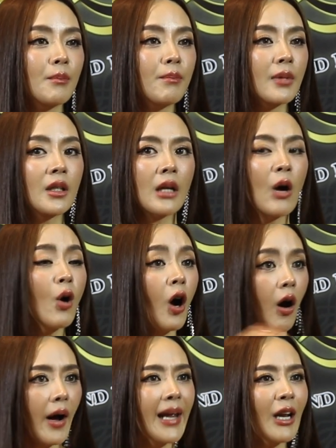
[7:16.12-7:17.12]
ไม่เขา
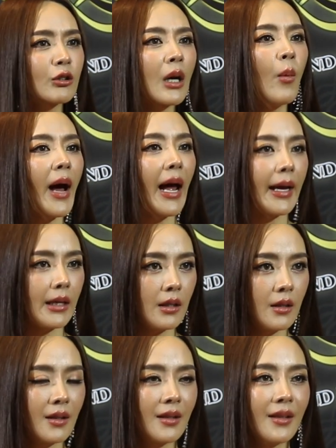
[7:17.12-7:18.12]
ขอให้เราถวาย
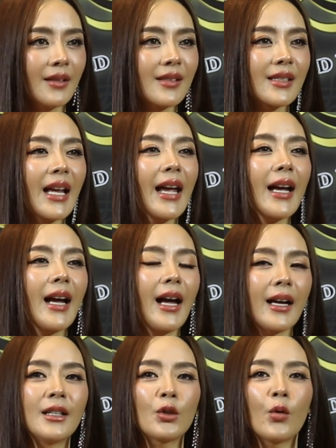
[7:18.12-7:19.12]
ถวายใช่
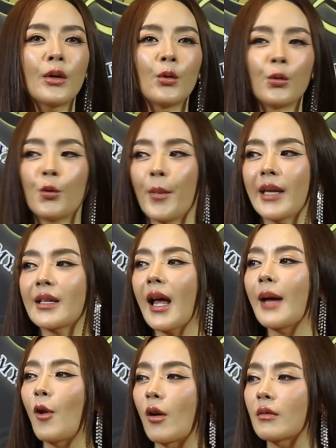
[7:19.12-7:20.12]
ค่ะคือตัวหนูหนูไม่ท
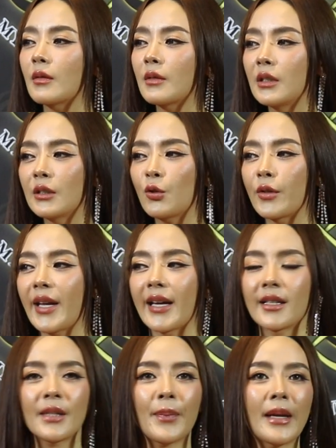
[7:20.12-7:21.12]
ราบหรอกคือส่วนใหญ่
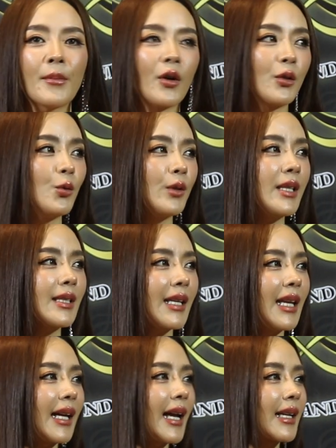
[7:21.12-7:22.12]
ก็จะเป็นหมอดูที่ส
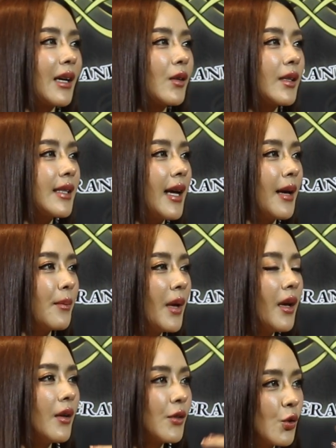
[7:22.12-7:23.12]
นิทกันเขาก็จะ
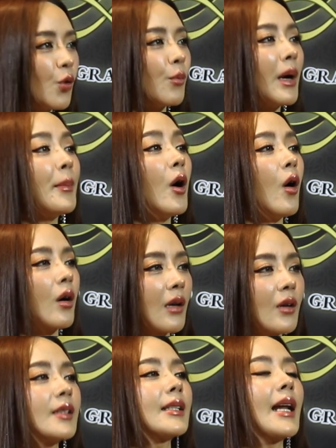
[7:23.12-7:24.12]
ส่งมาบอก
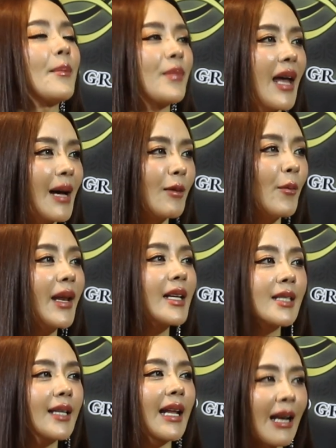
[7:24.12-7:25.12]
เราก็จะทำตาม เราไม่ได้
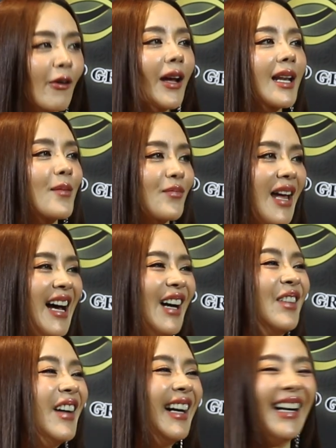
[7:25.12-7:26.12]
เชื่อแต่เราแค่ทำตาม
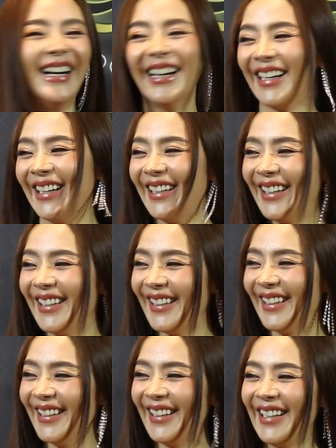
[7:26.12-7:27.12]

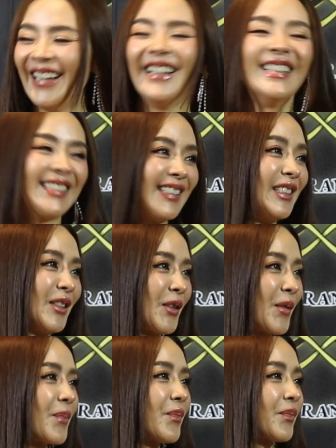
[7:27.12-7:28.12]
ไม่แต่ก็อยู่ด้วยกั
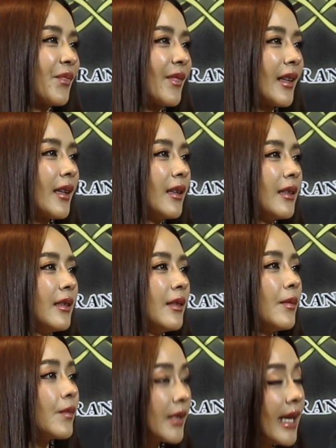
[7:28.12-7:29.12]
นก็ส่งเสริมหน่อย
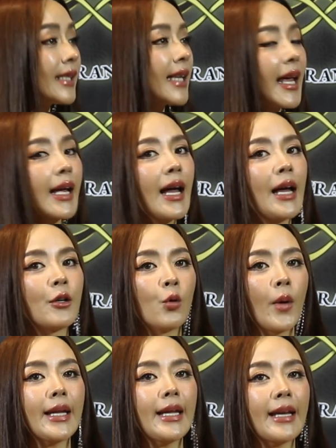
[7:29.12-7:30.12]
เนาะใช่ใช่ค่ะหนู
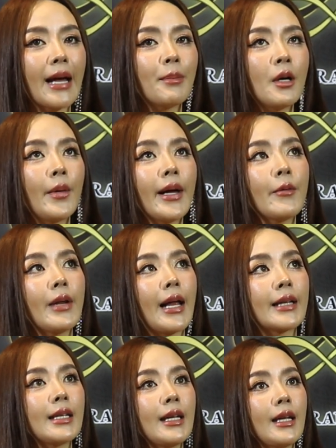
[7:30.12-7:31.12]
ว่าดีนะ เพราะว่าเว
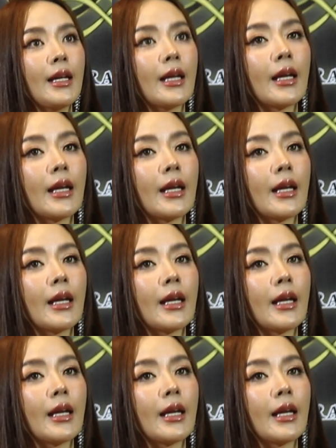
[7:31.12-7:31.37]
ลาที่